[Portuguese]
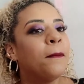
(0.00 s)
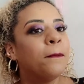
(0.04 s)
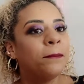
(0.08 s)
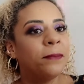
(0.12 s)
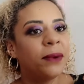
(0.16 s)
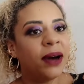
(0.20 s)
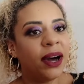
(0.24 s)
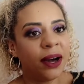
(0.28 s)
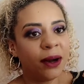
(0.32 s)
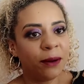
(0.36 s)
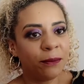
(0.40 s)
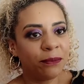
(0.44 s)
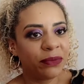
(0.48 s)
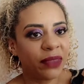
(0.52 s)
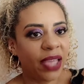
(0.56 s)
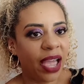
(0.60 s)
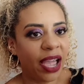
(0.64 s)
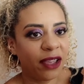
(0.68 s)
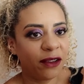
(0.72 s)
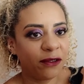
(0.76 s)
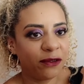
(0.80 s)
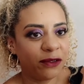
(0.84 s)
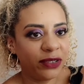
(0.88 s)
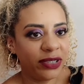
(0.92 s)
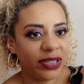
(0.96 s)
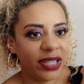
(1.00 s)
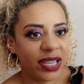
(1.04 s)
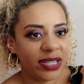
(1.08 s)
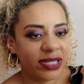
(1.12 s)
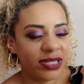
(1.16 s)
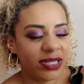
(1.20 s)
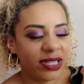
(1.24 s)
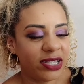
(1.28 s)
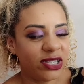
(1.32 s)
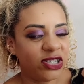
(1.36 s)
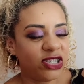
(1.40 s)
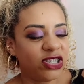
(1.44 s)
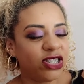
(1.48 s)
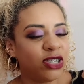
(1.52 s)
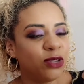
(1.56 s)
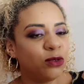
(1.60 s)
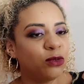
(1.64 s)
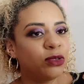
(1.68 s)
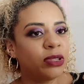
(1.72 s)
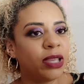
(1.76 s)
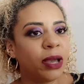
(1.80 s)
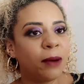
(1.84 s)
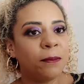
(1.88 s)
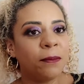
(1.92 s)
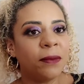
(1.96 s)
Pam, aí fui decidir o
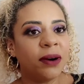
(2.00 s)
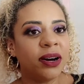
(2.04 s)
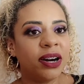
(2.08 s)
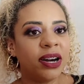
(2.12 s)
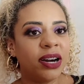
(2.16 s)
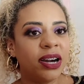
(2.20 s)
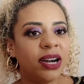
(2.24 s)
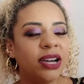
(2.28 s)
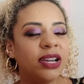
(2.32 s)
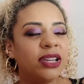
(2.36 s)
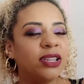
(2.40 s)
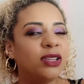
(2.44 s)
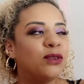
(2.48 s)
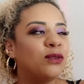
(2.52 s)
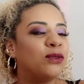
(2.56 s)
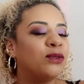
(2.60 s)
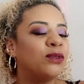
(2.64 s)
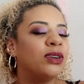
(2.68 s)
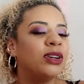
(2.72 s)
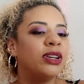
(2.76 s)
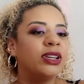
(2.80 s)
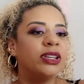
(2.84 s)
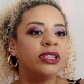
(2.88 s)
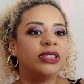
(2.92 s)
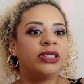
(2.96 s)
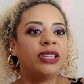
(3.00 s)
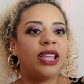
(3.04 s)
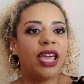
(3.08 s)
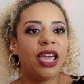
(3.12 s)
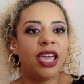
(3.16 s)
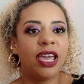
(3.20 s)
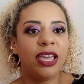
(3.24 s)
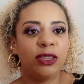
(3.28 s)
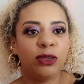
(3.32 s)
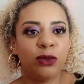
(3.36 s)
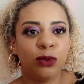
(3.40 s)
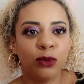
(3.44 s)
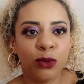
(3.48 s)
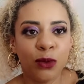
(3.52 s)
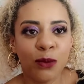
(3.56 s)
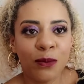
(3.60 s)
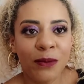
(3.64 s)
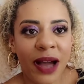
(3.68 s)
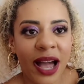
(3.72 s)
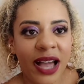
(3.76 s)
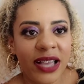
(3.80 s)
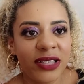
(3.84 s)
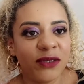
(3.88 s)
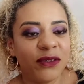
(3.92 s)
tamanho, né, e tudo mais.